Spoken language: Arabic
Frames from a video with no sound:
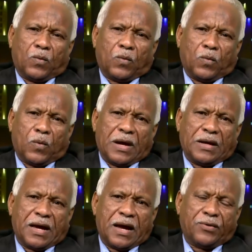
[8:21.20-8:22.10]

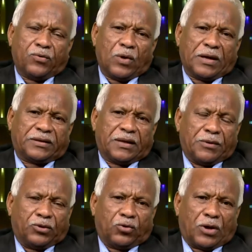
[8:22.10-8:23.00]
ولانه
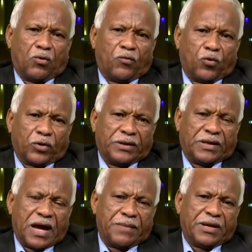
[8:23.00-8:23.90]
التمدد الافقي
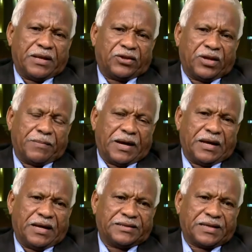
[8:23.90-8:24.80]
دائما يتم
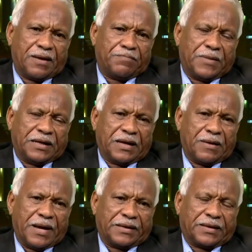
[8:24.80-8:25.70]
على حساب
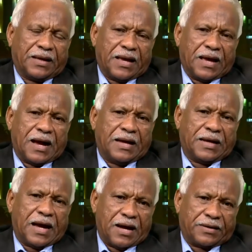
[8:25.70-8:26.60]
الغابات نعم.
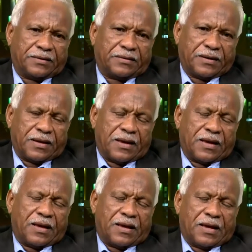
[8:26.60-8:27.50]
الان
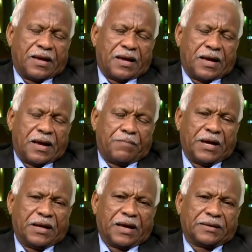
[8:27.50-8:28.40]
آه،
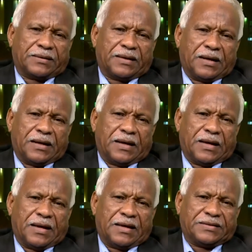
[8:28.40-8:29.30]
بلغت
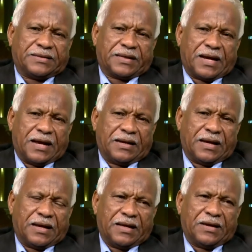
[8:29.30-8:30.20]
الزراعه
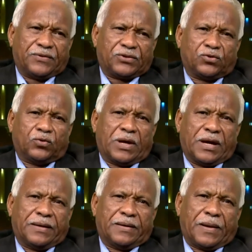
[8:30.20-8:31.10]
الاليه في
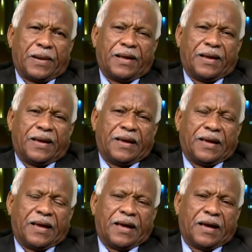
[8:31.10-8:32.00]
السودان
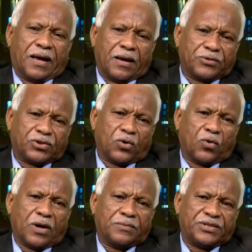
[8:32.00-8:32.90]

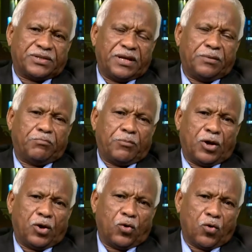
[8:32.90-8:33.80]
55
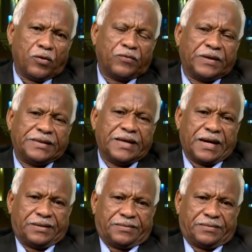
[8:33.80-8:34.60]
مليون فدان